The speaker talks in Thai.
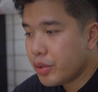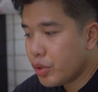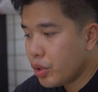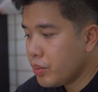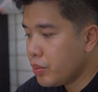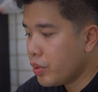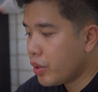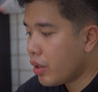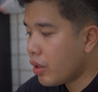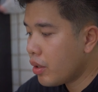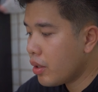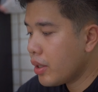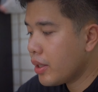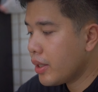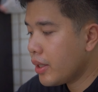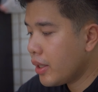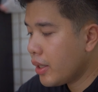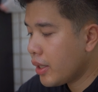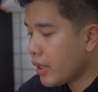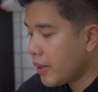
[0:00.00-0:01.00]
ตัวหมูทอด
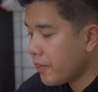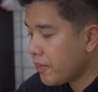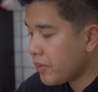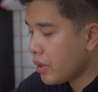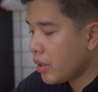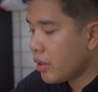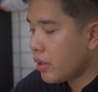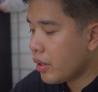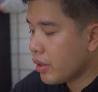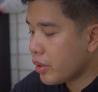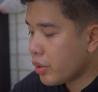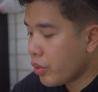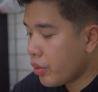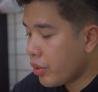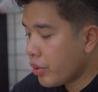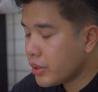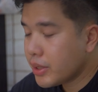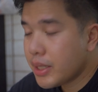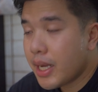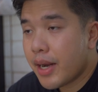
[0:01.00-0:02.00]
เนี่ยนะครับ ก็ตัว
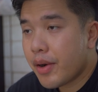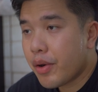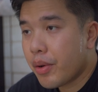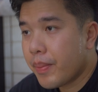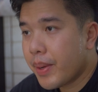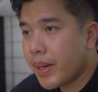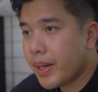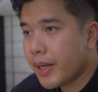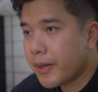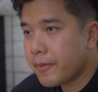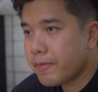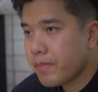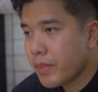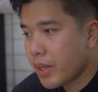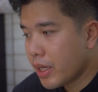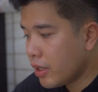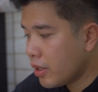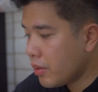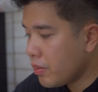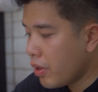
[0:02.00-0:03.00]
รสชาติของมันอ่ะ
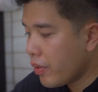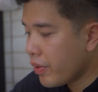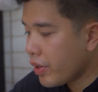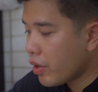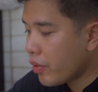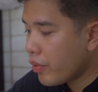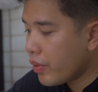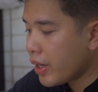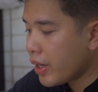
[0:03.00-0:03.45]
คือต้องบอกไว้ก่อน